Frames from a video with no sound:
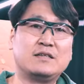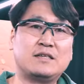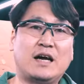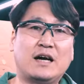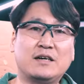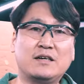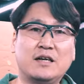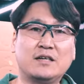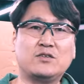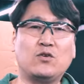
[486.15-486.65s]

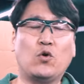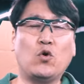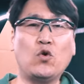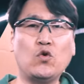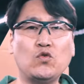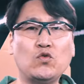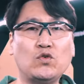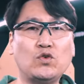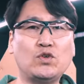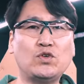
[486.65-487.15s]
자, 그래서
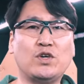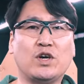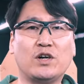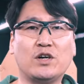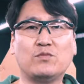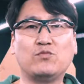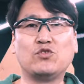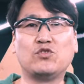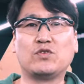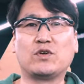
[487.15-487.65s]
오늘은
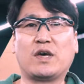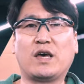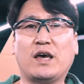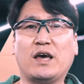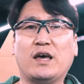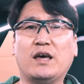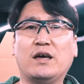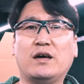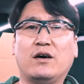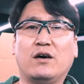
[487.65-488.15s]

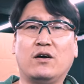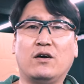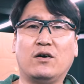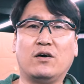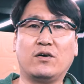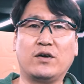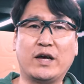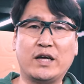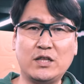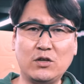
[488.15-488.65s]
여러분들께
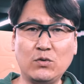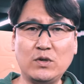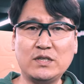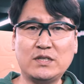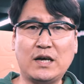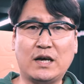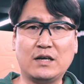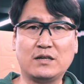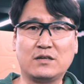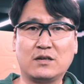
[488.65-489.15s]
어,
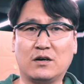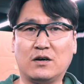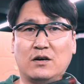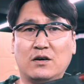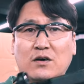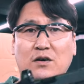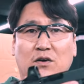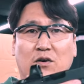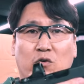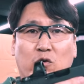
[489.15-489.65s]

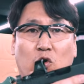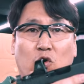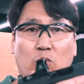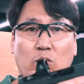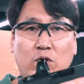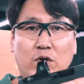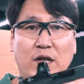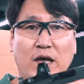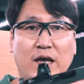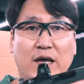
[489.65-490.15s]
레드윈사에서
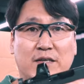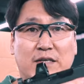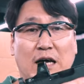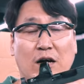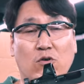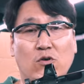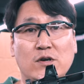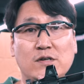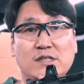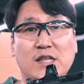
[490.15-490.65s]
요번에
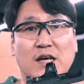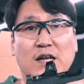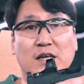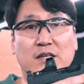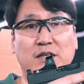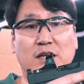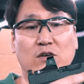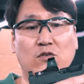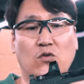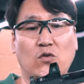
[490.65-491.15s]
4월달에
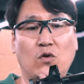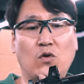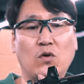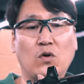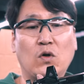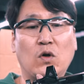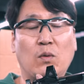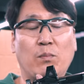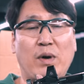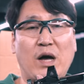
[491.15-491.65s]

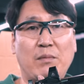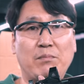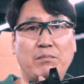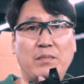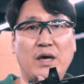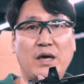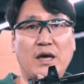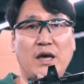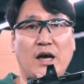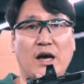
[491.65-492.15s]
새로
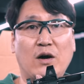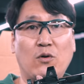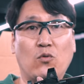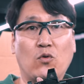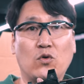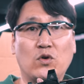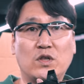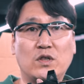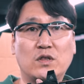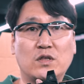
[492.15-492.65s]

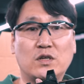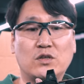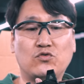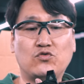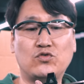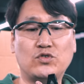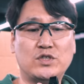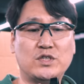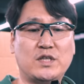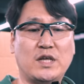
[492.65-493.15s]
판매하고 있는
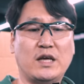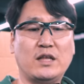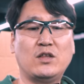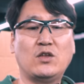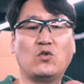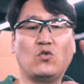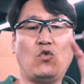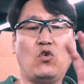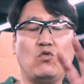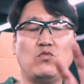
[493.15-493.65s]

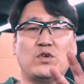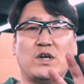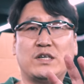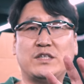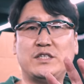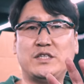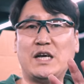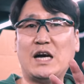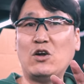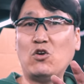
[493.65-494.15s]
출시된 코브라
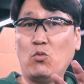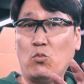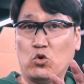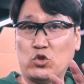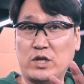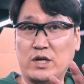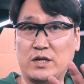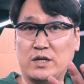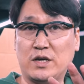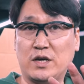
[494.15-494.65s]
시아로
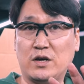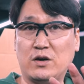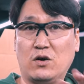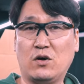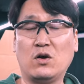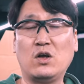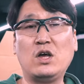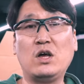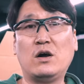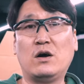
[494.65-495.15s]

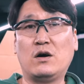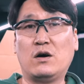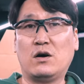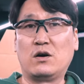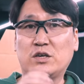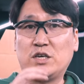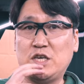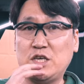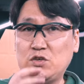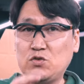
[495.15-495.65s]
모델이에요.
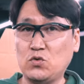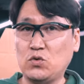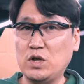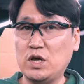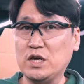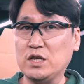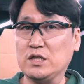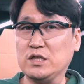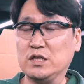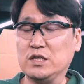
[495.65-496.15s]
어,
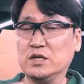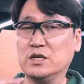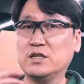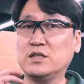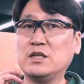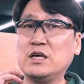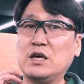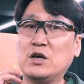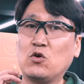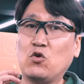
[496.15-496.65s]
기존에
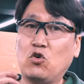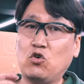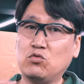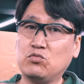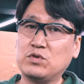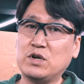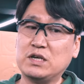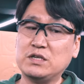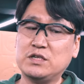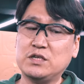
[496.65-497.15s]
있는
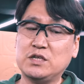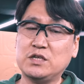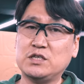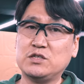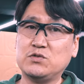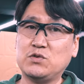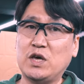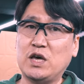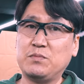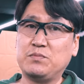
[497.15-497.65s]
코브라
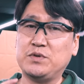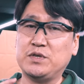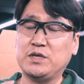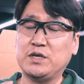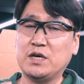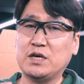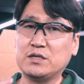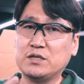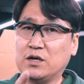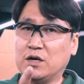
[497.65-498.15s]
시리즈에
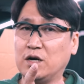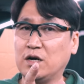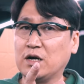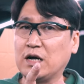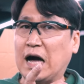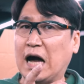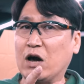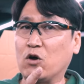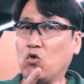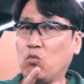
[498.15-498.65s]
비해서
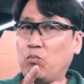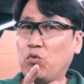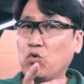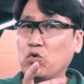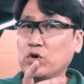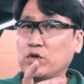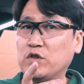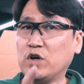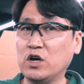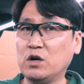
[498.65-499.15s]

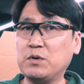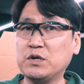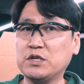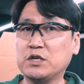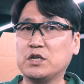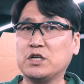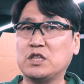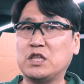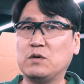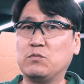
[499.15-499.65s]
가로폭이
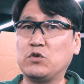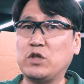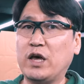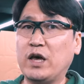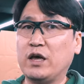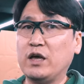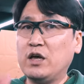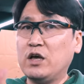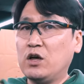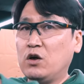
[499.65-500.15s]
넓어졌기
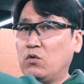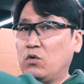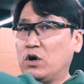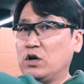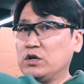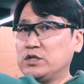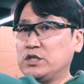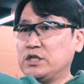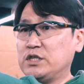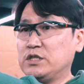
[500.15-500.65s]
때문에
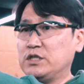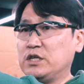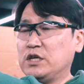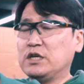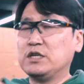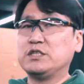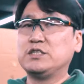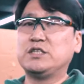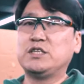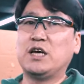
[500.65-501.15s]

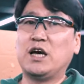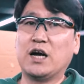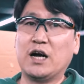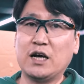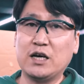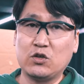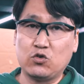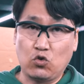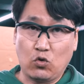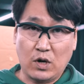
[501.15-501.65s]
훨씬
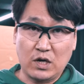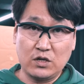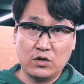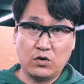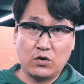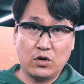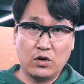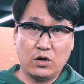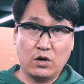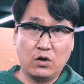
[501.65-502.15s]
시야각이
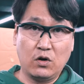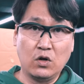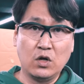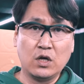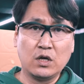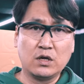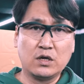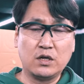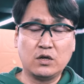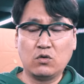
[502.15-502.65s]
좋아졌고요.
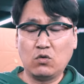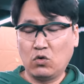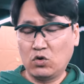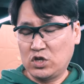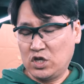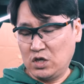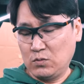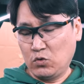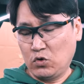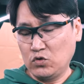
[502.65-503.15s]
그리고
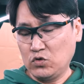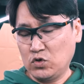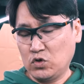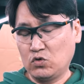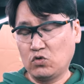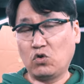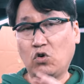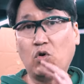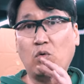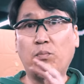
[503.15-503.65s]

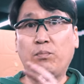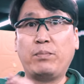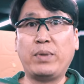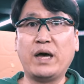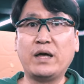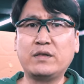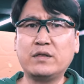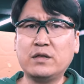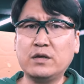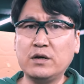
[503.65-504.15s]
기본적으로
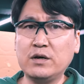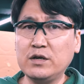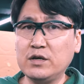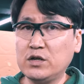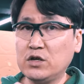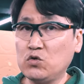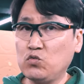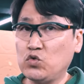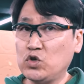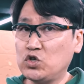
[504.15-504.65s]

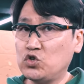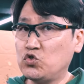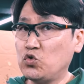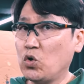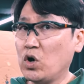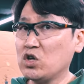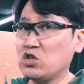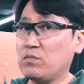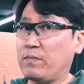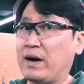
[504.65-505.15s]
배터리를
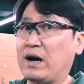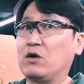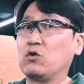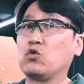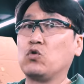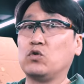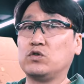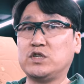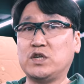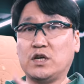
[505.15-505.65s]
위쪽에서 바로
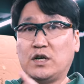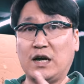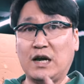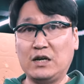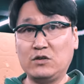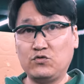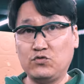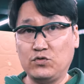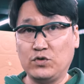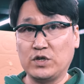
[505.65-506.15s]
교체를 할
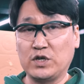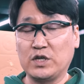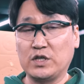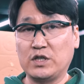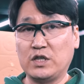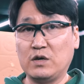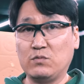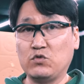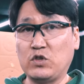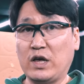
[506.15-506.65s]
수 있기
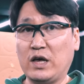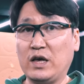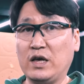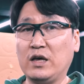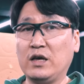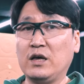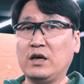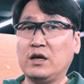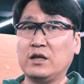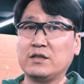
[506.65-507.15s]

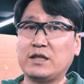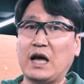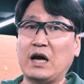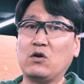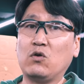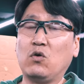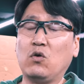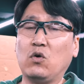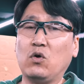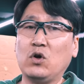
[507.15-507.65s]
때문에
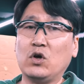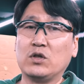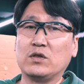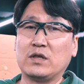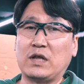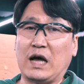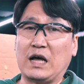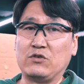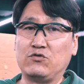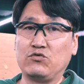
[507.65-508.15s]
따로
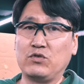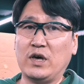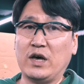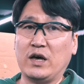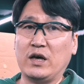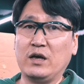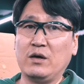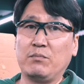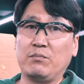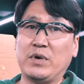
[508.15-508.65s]

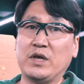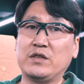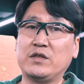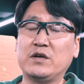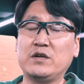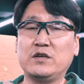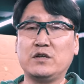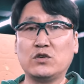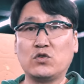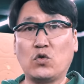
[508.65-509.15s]
나중에
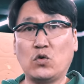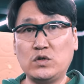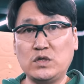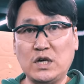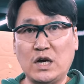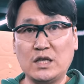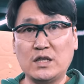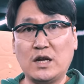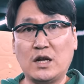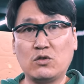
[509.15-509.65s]
배터리를
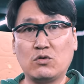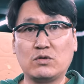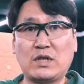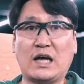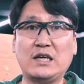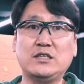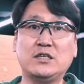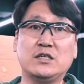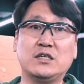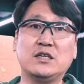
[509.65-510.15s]
교체하더라도
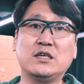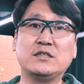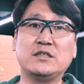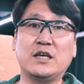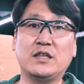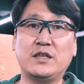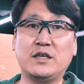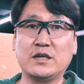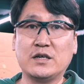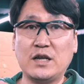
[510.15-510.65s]
다시
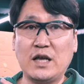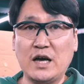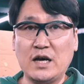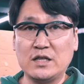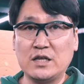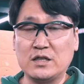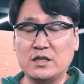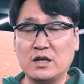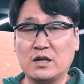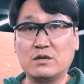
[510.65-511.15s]
세팅을 해야
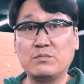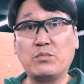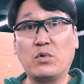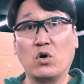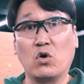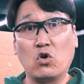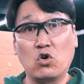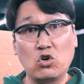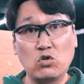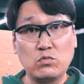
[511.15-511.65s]
된다는
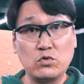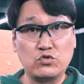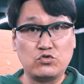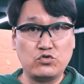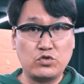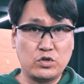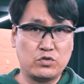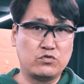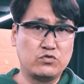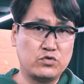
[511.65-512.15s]
번거로움을
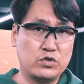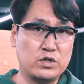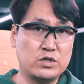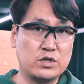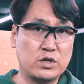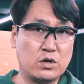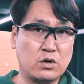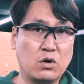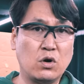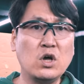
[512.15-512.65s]
줄여줄 수
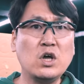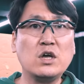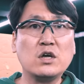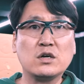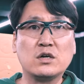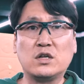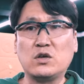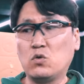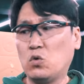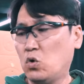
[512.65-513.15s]
있어요.
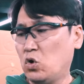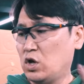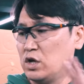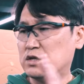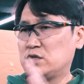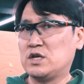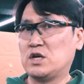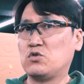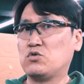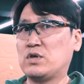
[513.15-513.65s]
그리고
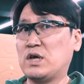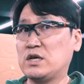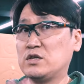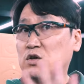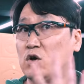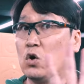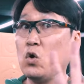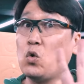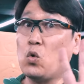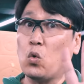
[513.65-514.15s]

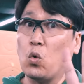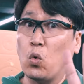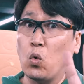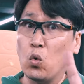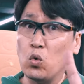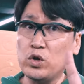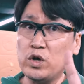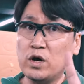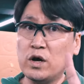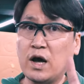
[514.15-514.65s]
제조사에서
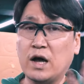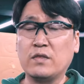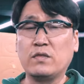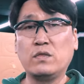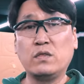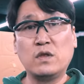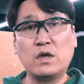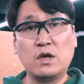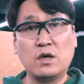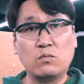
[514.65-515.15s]

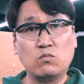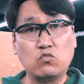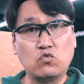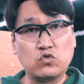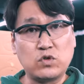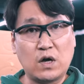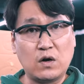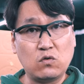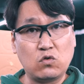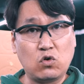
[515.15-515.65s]
5년간
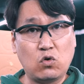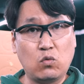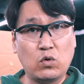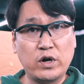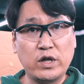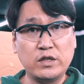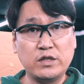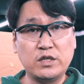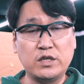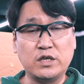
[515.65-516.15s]
무상으로
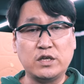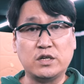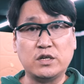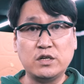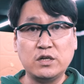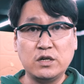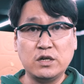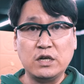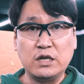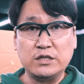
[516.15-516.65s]

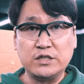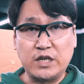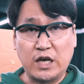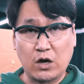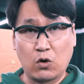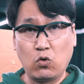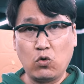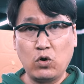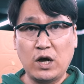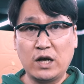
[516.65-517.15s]
워렌티를
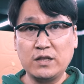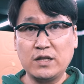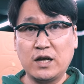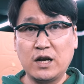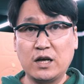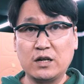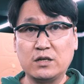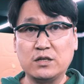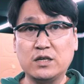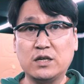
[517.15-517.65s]
제공을
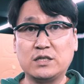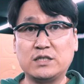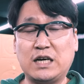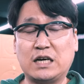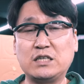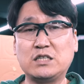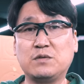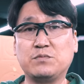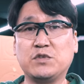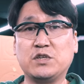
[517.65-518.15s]
한다라는 이런
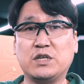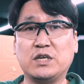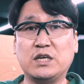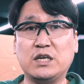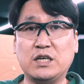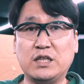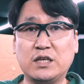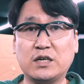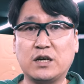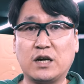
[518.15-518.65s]
장점들이
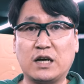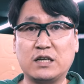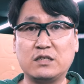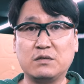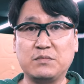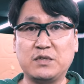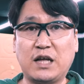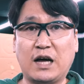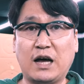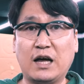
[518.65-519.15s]
있는 것
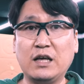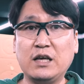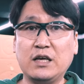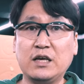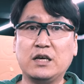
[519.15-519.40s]
같습니다.